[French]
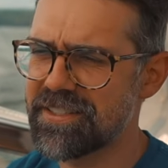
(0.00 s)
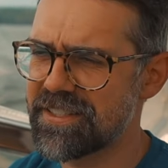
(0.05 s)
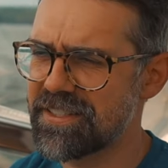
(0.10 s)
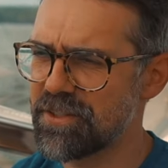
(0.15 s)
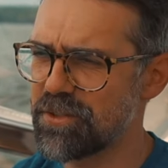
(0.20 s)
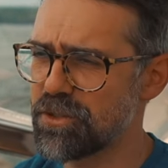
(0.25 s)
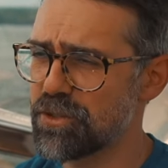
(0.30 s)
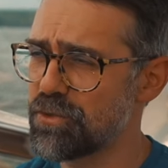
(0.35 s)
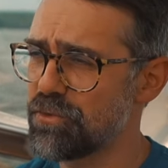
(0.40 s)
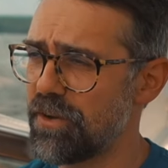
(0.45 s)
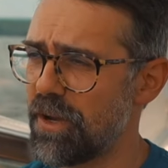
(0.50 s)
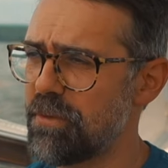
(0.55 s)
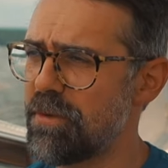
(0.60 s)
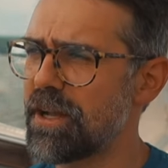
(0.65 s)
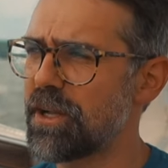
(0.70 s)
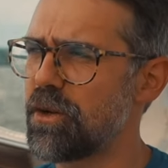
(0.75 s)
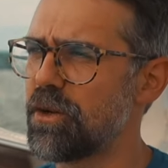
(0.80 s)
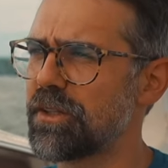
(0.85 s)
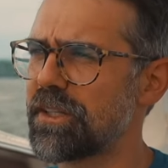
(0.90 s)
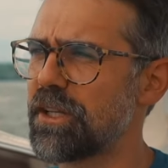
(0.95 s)
Je suis
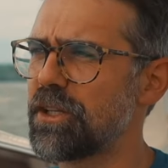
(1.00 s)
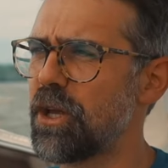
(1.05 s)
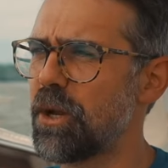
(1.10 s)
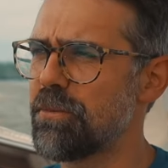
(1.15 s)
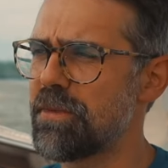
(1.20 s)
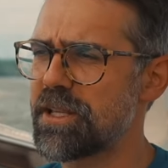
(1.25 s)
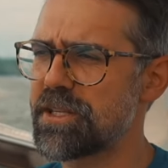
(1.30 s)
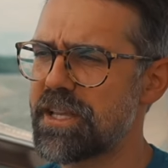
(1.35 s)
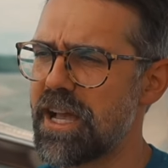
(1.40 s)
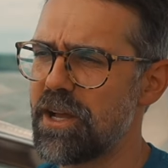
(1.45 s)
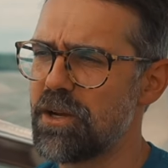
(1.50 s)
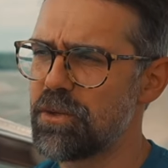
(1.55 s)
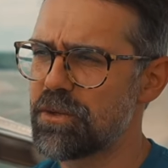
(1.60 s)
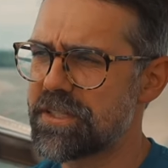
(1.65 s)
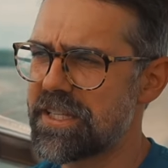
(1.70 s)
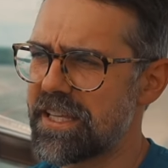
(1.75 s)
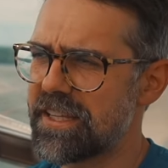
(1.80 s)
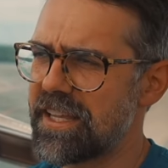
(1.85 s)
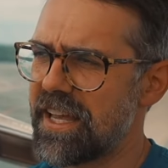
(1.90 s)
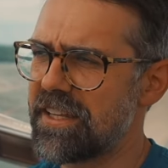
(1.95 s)
vraiment content de remettre ça à l'eau
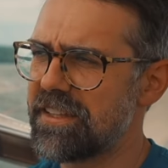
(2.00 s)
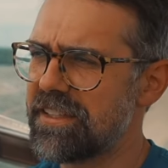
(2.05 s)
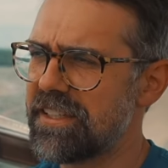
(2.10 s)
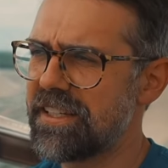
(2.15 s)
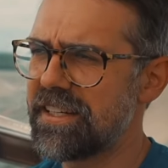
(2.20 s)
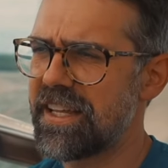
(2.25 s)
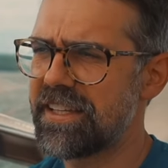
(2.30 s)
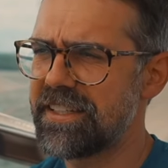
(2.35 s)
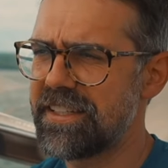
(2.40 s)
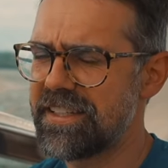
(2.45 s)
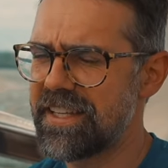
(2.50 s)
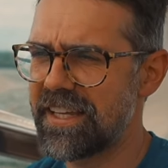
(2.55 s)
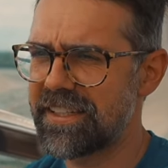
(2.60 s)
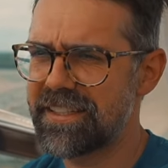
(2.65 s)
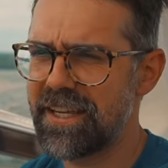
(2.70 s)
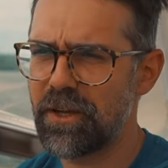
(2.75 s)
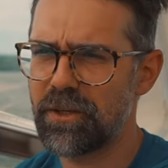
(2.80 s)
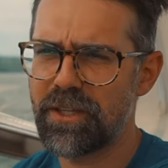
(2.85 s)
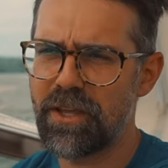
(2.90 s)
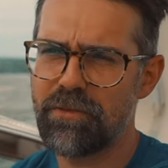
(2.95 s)
cette année. L'année
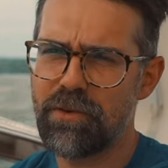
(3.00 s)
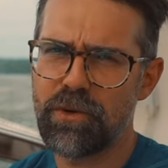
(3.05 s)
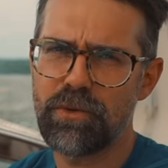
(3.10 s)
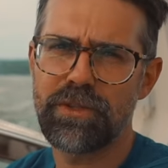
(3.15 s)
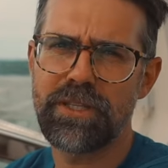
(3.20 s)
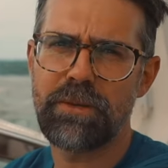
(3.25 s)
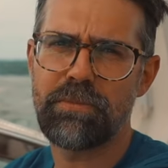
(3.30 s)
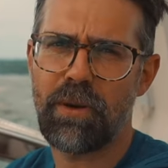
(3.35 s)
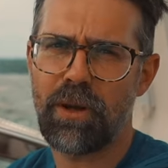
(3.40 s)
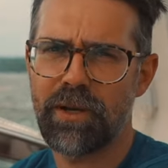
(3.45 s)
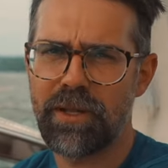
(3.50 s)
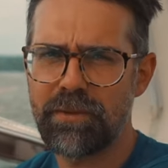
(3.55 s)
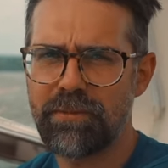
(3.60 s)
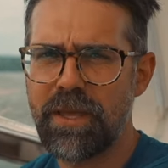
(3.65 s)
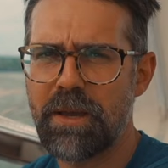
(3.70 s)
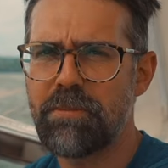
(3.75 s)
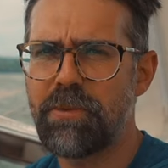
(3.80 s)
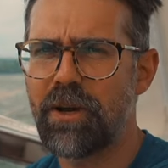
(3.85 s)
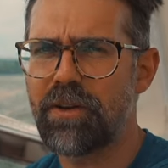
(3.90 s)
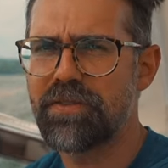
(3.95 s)
dernière, on avait eu des problèmes
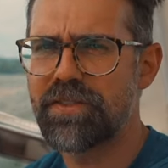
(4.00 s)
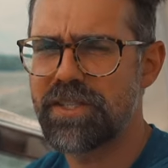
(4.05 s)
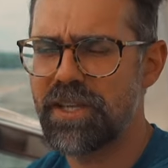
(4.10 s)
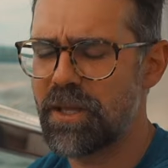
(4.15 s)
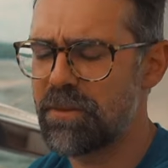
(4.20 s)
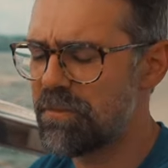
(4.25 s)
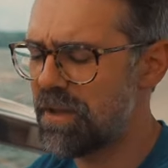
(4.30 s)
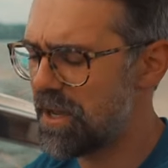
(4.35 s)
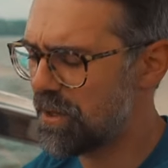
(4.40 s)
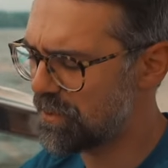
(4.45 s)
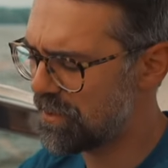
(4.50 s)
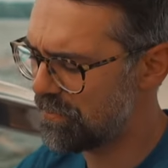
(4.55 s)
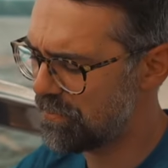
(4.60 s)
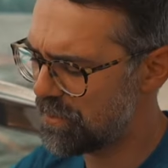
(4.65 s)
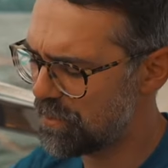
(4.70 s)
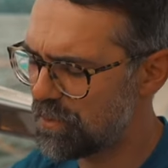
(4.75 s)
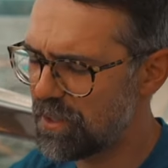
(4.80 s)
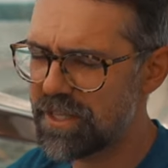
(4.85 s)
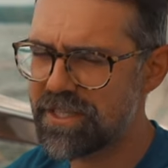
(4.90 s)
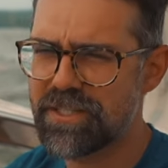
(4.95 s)
d'approvisionnement. On
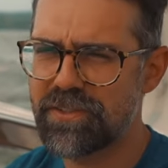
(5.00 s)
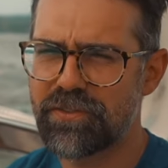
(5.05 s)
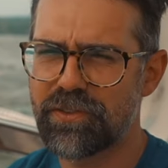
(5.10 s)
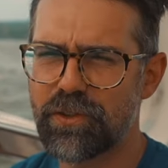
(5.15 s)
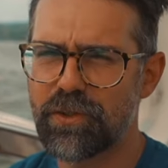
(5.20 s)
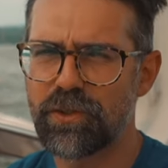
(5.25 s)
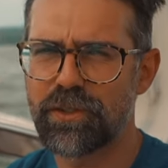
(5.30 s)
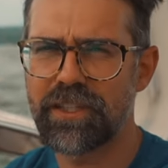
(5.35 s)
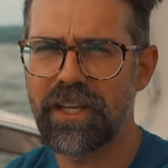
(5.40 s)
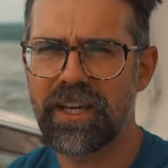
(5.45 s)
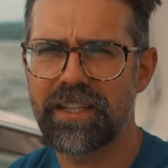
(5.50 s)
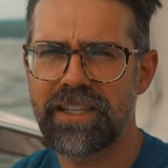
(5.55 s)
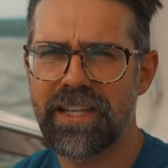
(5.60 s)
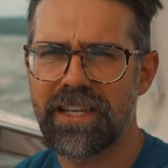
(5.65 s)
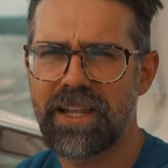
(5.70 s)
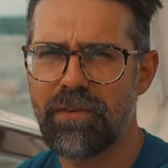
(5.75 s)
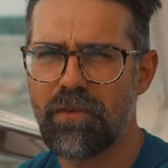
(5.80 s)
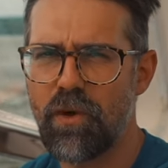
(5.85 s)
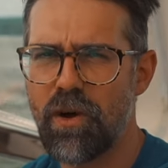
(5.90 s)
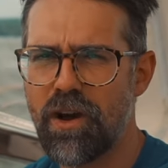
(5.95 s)
avait de la difficulté à en
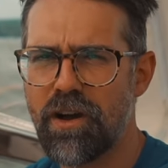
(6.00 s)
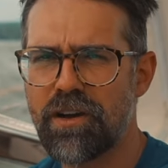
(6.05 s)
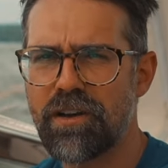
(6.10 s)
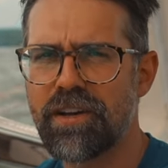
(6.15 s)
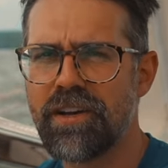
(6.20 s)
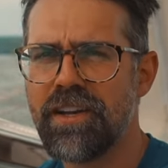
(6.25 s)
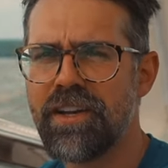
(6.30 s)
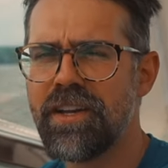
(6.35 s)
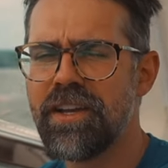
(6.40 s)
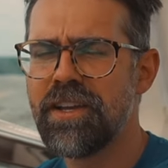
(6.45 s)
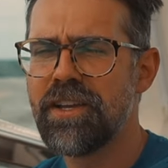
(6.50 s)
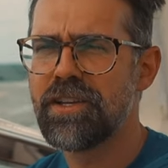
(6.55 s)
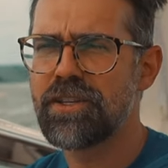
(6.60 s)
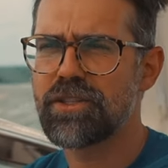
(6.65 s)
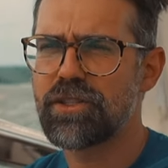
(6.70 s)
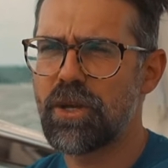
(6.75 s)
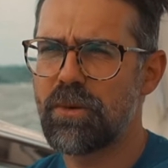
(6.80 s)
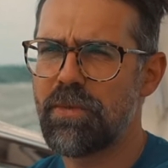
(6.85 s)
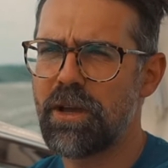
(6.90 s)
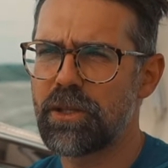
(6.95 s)
avoir.
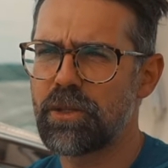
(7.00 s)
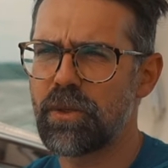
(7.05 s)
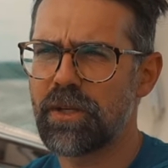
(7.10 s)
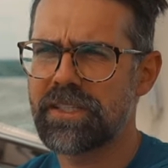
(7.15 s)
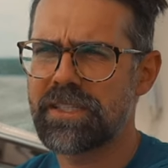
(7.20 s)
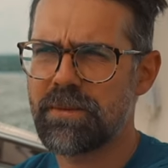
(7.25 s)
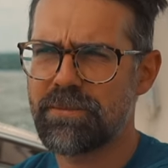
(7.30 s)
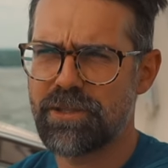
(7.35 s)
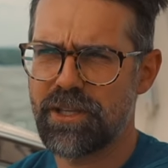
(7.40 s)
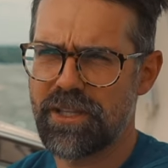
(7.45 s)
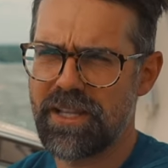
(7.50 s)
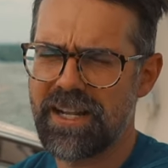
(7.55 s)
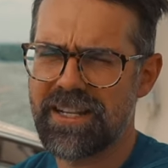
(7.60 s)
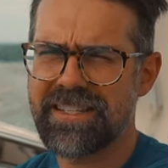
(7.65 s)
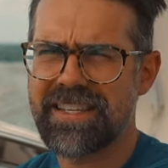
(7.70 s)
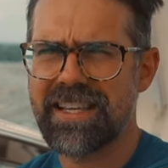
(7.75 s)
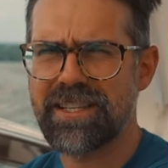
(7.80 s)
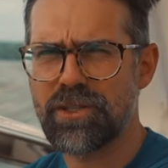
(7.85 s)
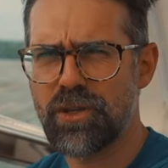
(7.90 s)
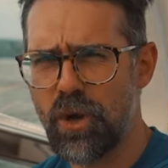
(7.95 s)
C'est un bateau exceptionnel.
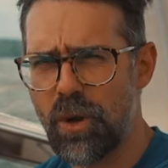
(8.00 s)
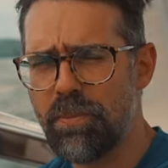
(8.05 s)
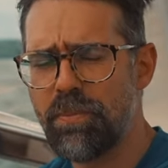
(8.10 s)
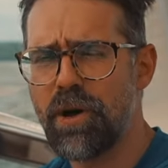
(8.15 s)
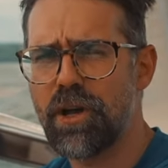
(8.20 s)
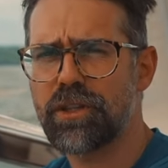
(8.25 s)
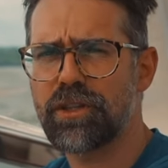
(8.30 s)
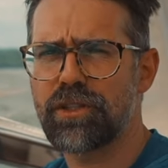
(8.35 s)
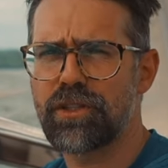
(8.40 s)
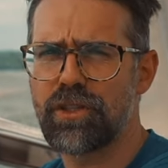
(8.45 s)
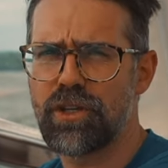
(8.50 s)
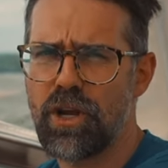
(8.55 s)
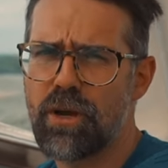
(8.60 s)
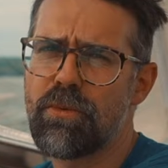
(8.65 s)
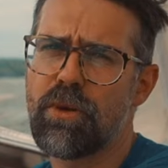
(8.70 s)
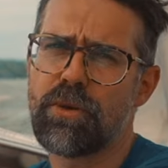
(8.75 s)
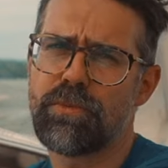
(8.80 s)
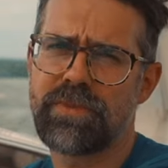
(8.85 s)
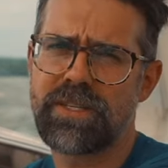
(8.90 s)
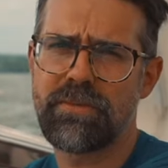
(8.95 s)
Ça se comporte
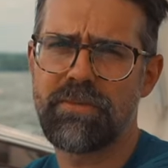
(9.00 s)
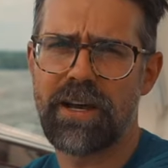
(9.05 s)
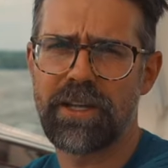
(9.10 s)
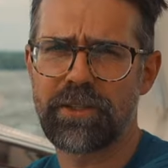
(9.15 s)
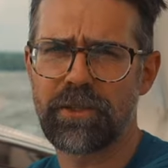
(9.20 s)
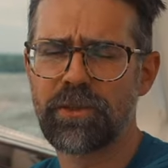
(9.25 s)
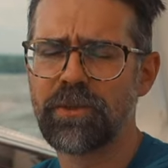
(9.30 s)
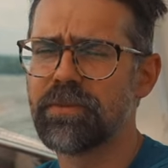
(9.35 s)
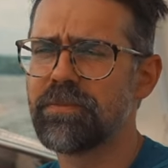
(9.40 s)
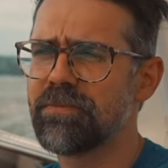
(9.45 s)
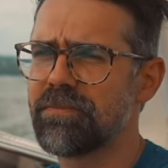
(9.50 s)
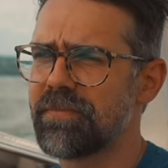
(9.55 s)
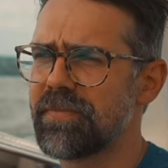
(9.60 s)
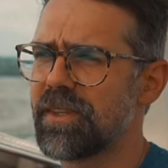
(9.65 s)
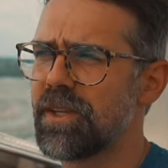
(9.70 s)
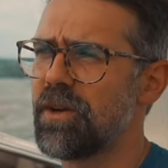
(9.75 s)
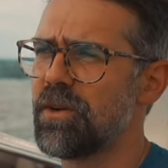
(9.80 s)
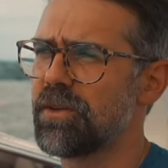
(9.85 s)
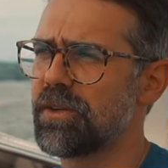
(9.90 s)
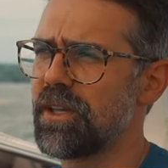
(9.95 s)
comme un petit bateau.
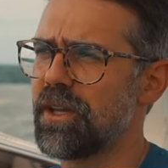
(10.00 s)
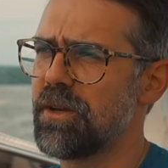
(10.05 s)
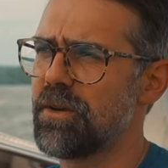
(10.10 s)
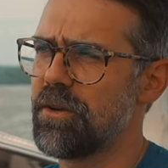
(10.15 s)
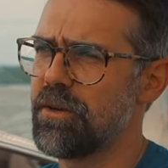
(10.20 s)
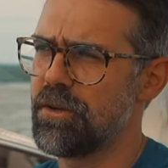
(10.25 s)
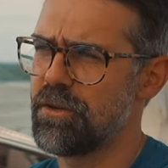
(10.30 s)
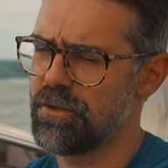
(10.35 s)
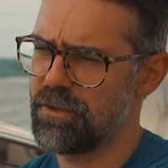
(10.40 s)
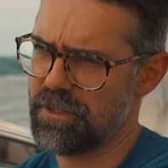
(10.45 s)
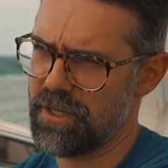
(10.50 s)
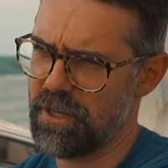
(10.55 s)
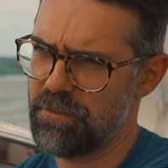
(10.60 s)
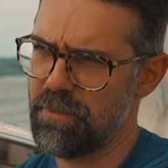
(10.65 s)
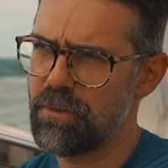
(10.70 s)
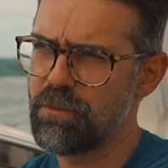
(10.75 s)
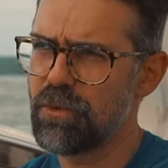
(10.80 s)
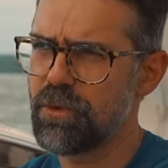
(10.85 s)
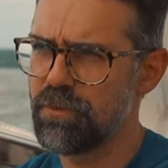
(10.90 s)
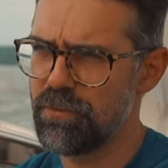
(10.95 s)
Donc, euh, quand
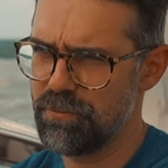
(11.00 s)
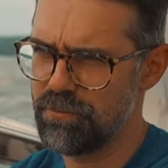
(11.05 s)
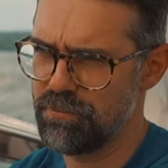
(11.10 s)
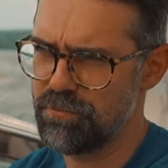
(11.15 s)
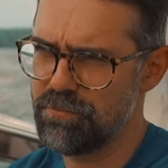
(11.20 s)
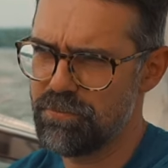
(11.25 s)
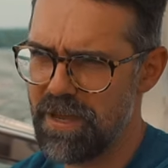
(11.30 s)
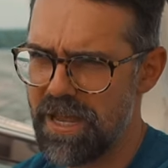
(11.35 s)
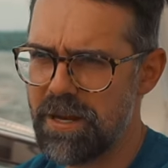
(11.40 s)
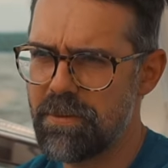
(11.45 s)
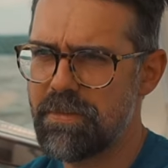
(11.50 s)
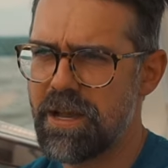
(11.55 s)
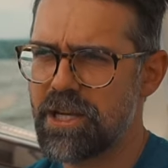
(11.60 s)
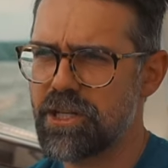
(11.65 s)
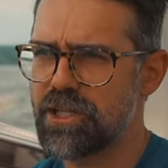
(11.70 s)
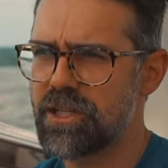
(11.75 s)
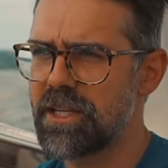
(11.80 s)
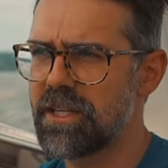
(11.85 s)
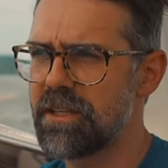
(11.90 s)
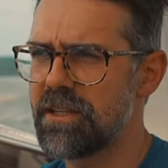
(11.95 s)
même une belle
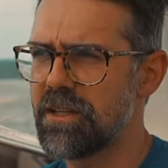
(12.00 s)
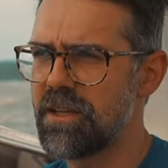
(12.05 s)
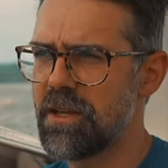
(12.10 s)
machine.